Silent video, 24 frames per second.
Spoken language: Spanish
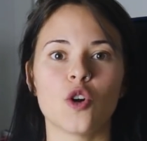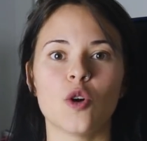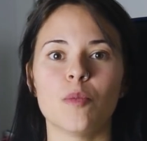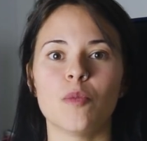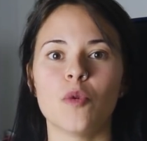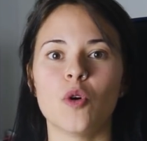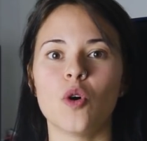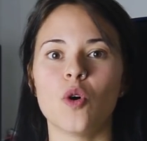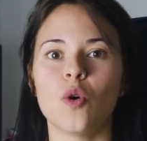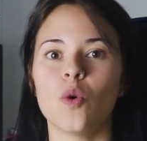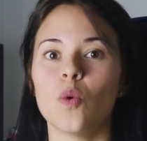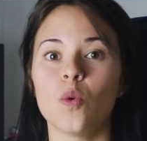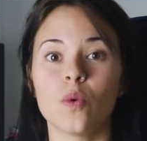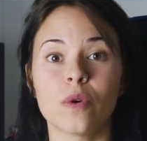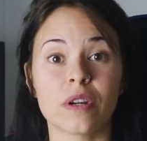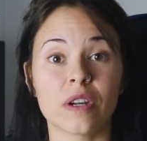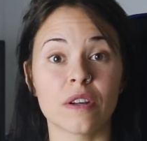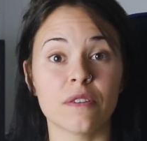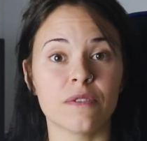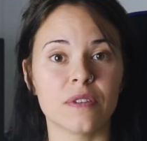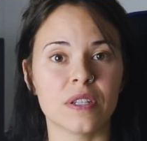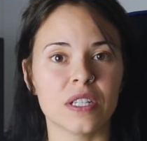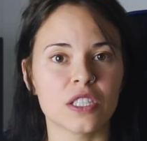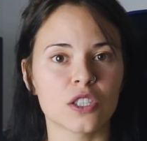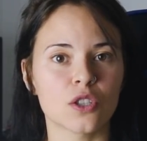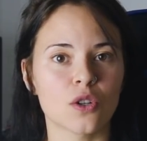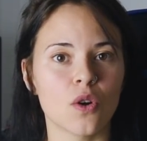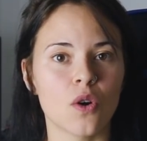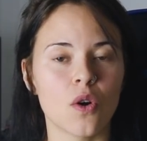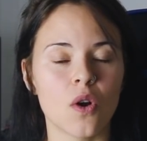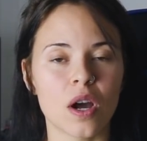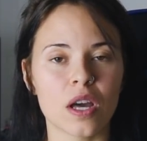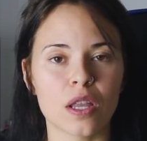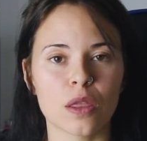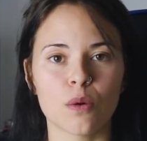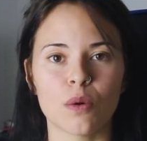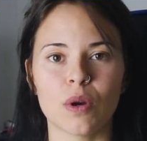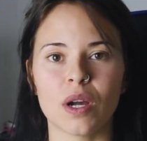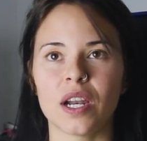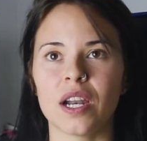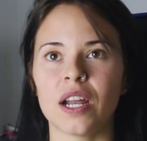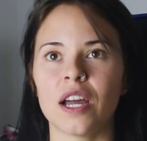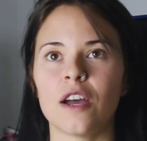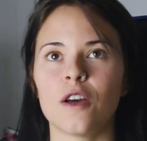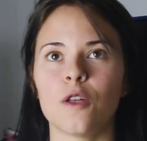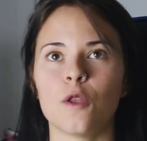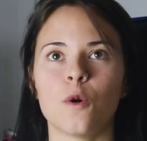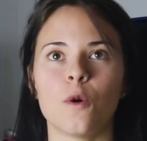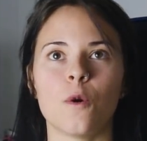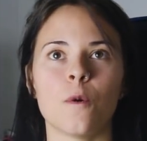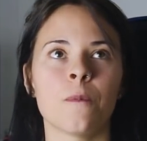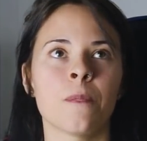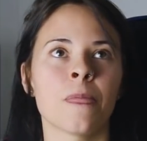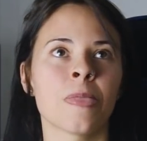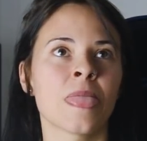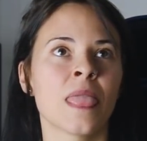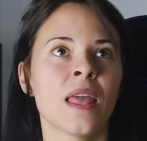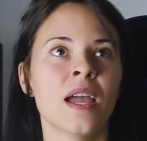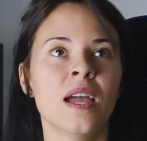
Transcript: como un refresco azucarado,